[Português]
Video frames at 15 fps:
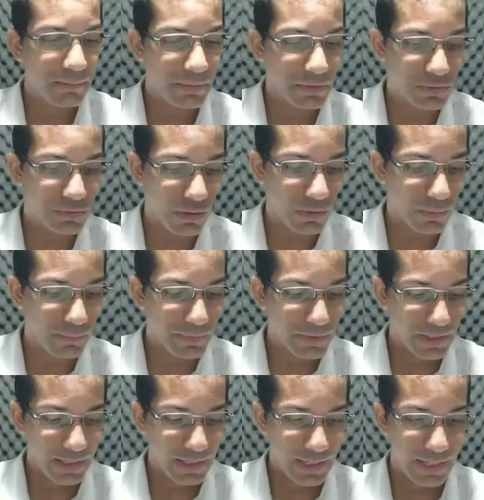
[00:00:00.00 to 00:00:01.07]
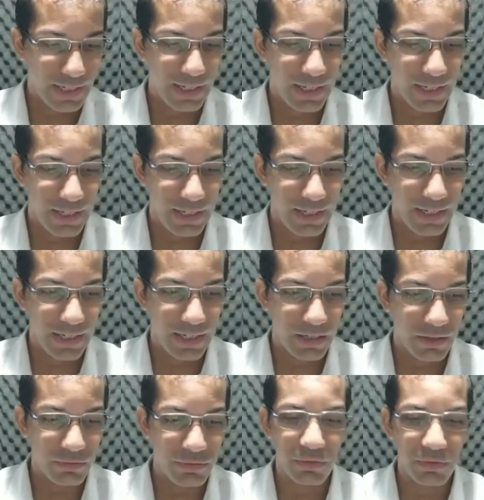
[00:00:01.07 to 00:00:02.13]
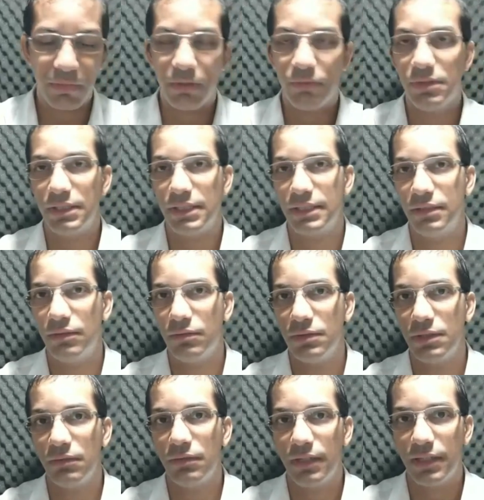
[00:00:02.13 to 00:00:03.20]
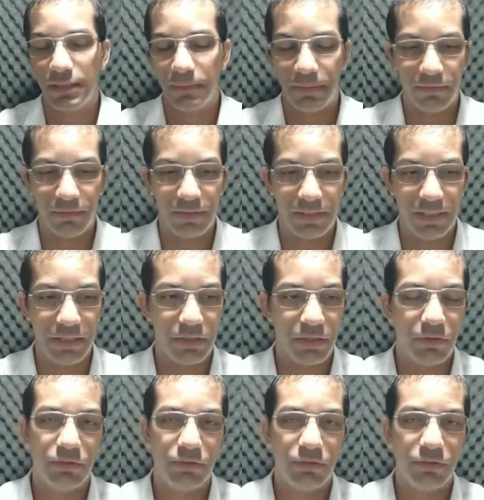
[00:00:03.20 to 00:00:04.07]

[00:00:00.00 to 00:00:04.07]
Pessoal, é, é, eu digo uma coisa assim com segurança para vocês.